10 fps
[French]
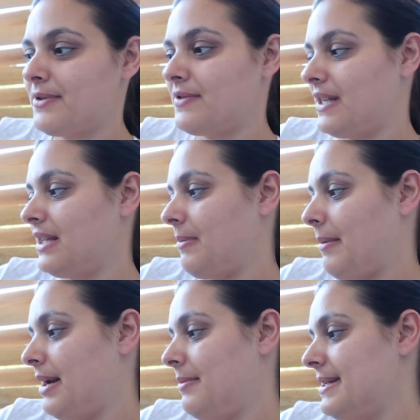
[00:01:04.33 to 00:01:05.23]
parce que vous avez été pas
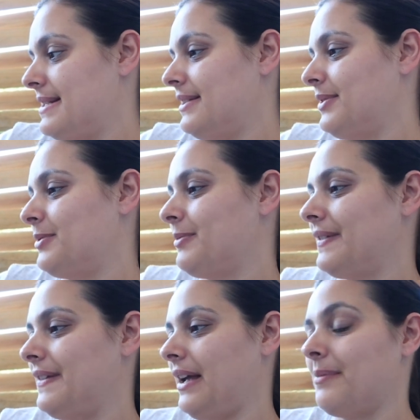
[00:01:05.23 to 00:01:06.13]
mal à me laisser des
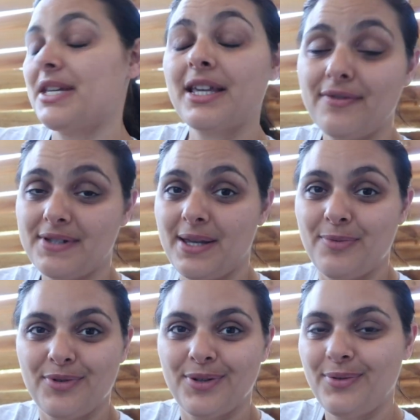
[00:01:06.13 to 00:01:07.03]
commentaires, à me dire qui vous avait
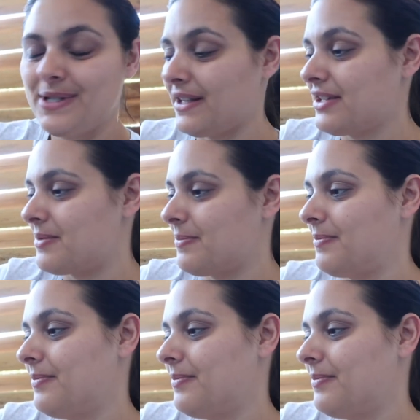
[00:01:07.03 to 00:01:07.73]
plu et tout et c'est vrai que